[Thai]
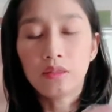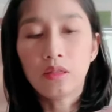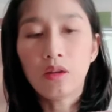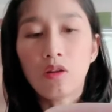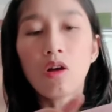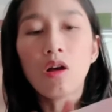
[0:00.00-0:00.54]

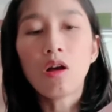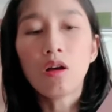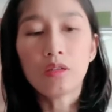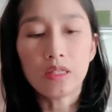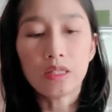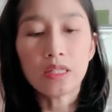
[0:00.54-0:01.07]
แล้วก็
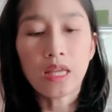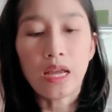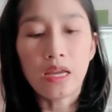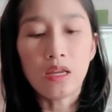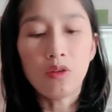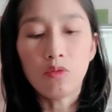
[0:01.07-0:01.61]
เดี๋ยวจะใส่
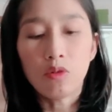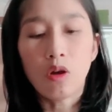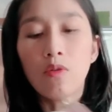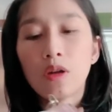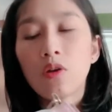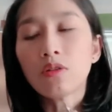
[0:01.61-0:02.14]
ให้ดูเนาะ
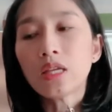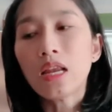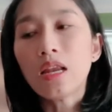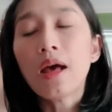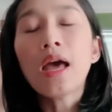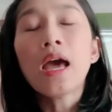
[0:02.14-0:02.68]
ว่าน้องใส่
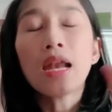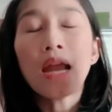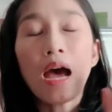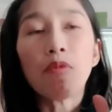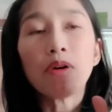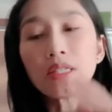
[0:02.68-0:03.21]
แล้ว
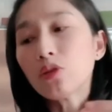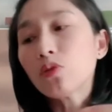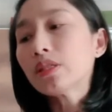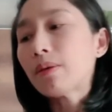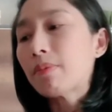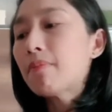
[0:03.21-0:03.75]
ถามว่าใส่โทร
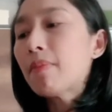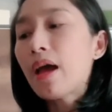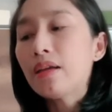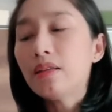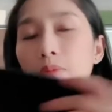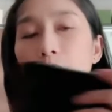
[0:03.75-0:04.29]
ศัพท์ได้ไหม
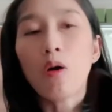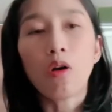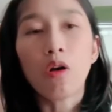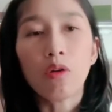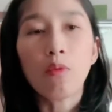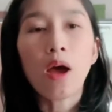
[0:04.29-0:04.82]
เดี๋ยวบอก
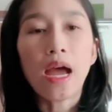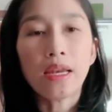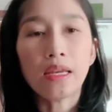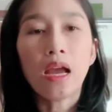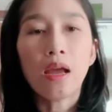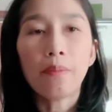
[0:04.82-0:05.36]
ก่อนว่าอัน
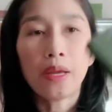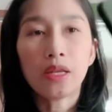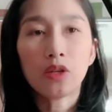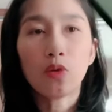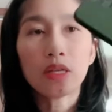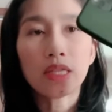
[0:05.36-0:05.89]
เนี้ยเป็น
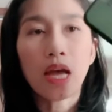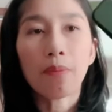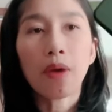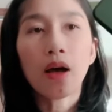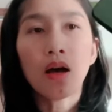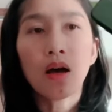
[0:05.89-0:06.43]
โทรศัพท์
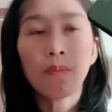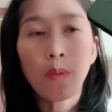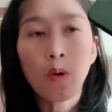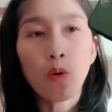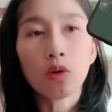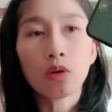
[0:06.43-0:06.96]
อ่าโป
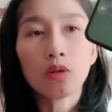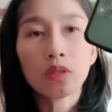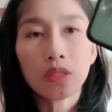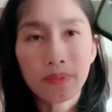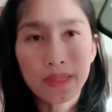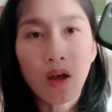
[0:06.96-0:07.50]
ร
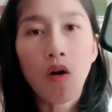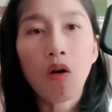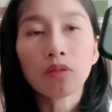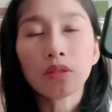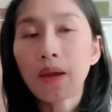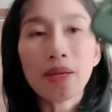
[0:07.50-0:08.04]
สสิบอง
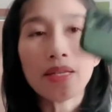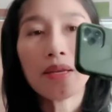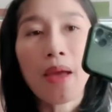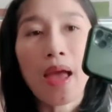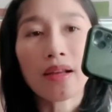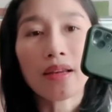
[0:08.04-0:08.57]
แต่ไม่ใช่
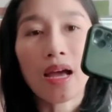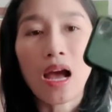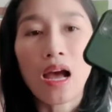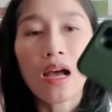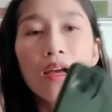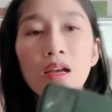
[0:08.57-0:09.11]
แม็กนะ
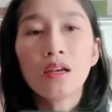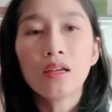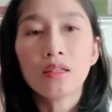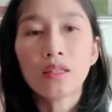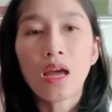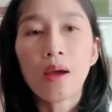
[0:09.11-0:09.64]
คะ
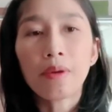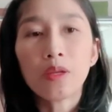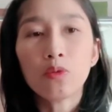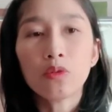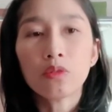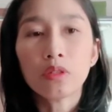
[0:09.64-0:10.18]
ทาให้
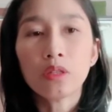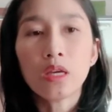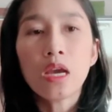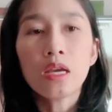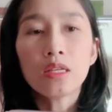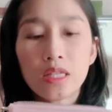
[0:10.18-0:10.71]
ดูเลย
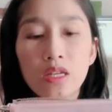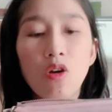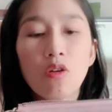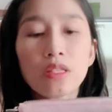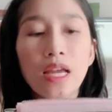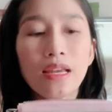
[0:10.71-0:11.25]
จริงๆน้อ
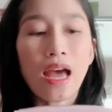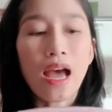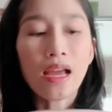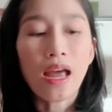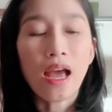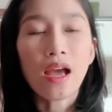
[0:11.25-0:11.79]
งใส่ได้
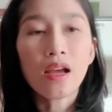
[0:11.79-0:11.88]
นะ